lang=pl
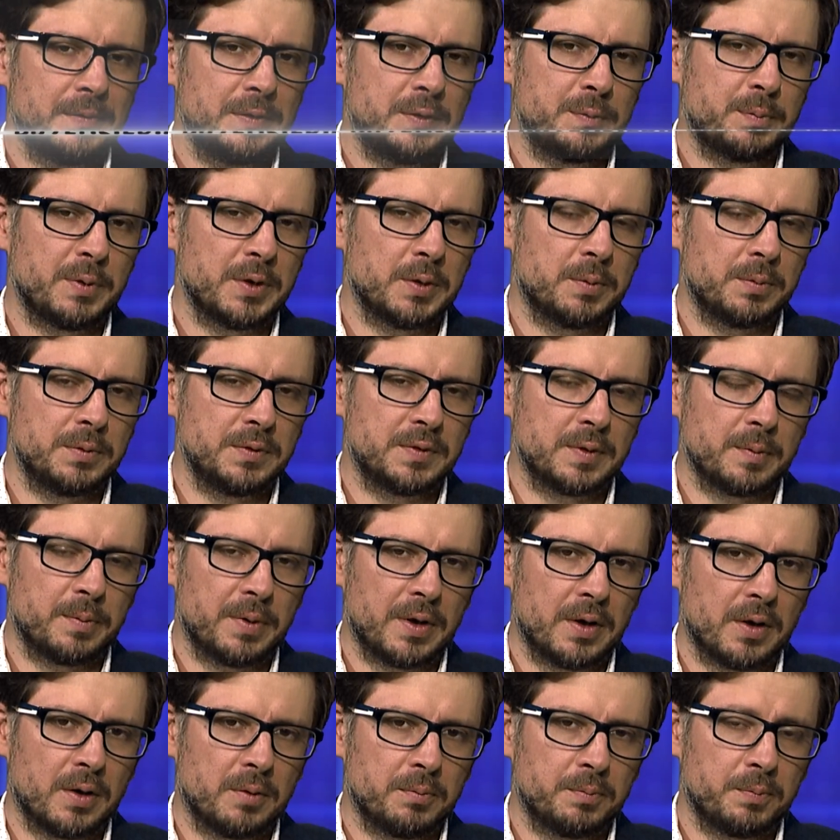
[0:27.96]
I z panią
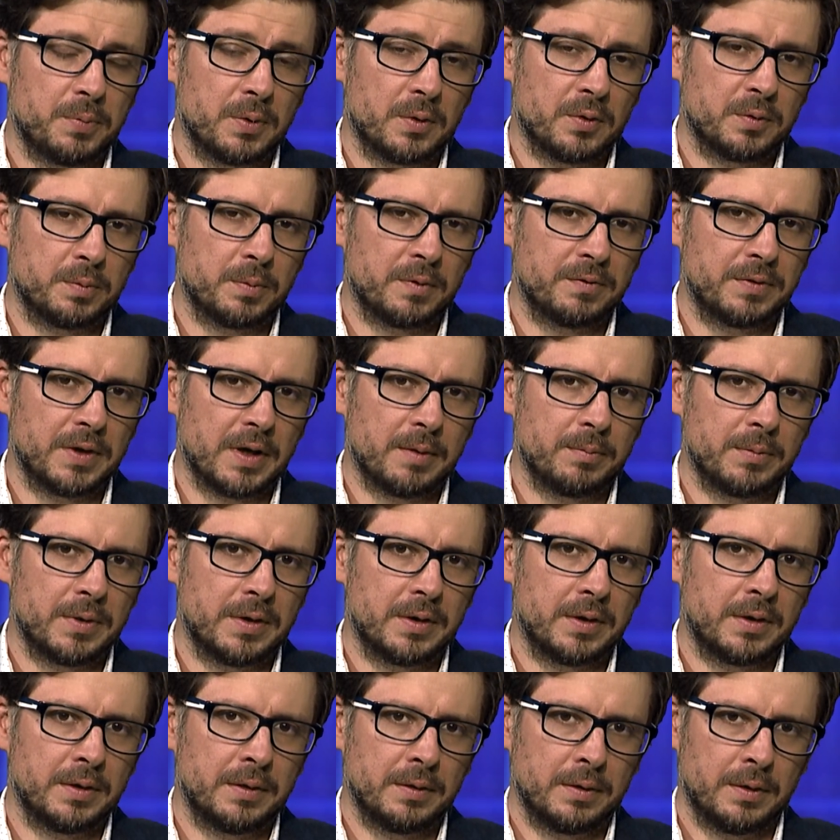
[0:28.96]
Izabelą
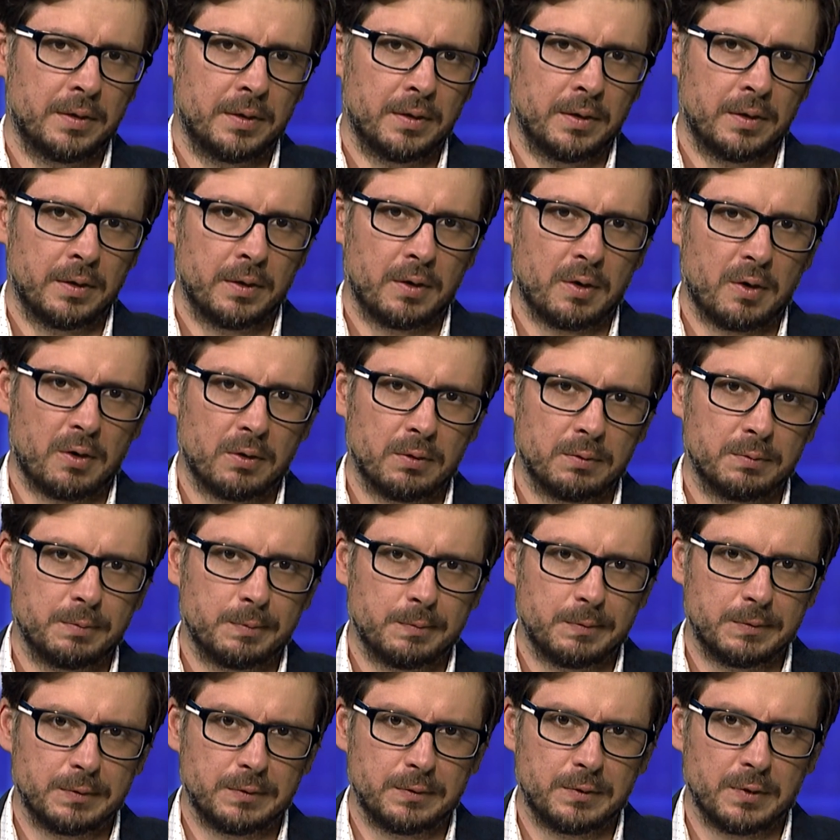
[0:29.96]
porozmawiamy o
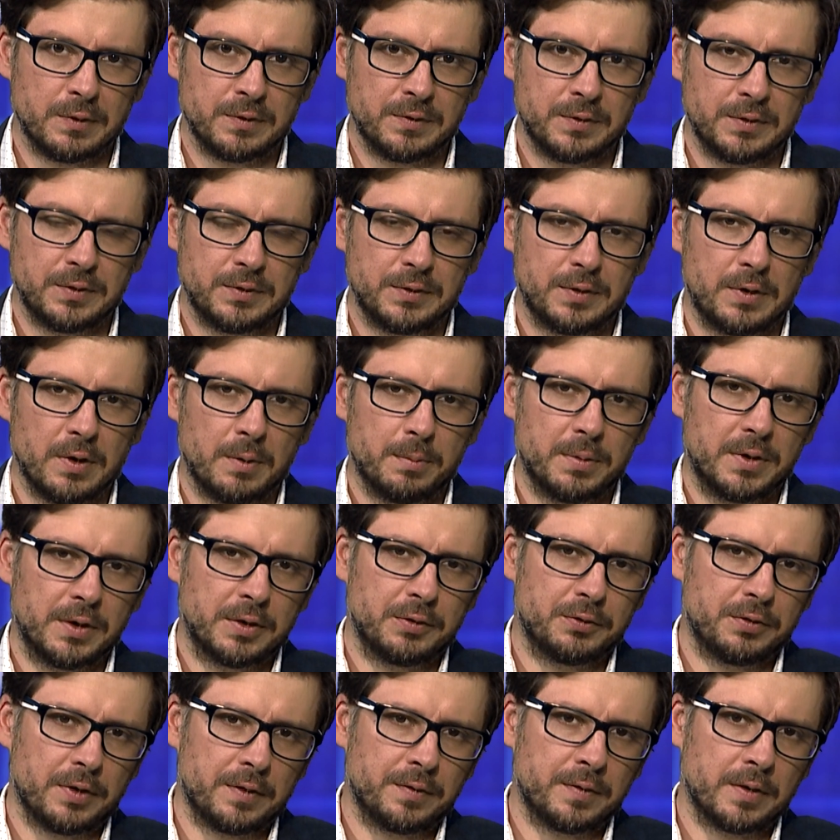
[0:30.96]
dosyć
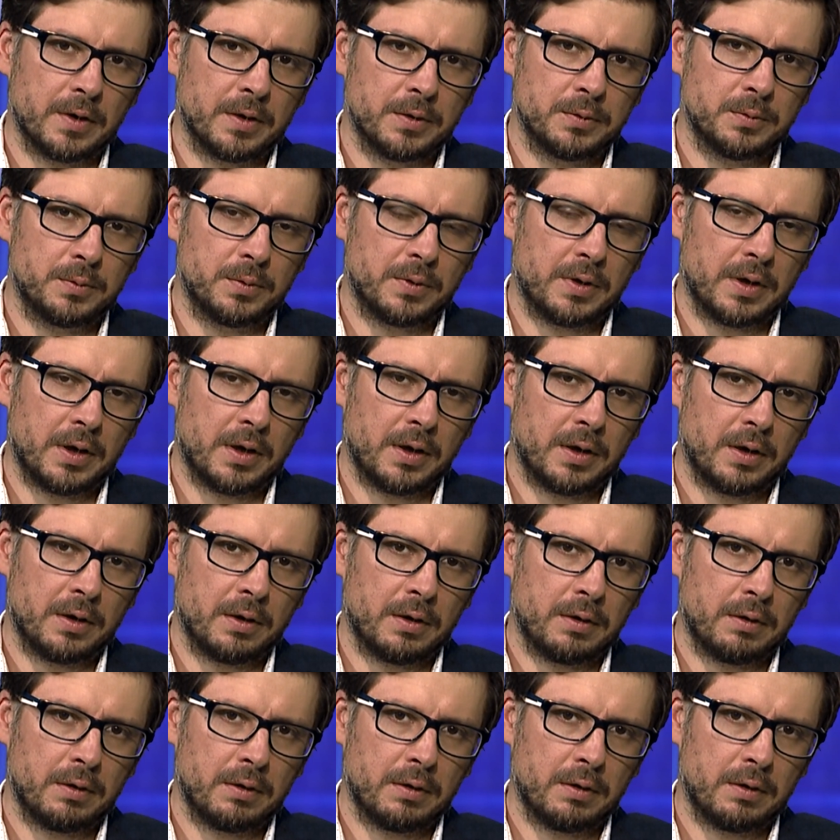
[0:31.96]
dobrych czasach, które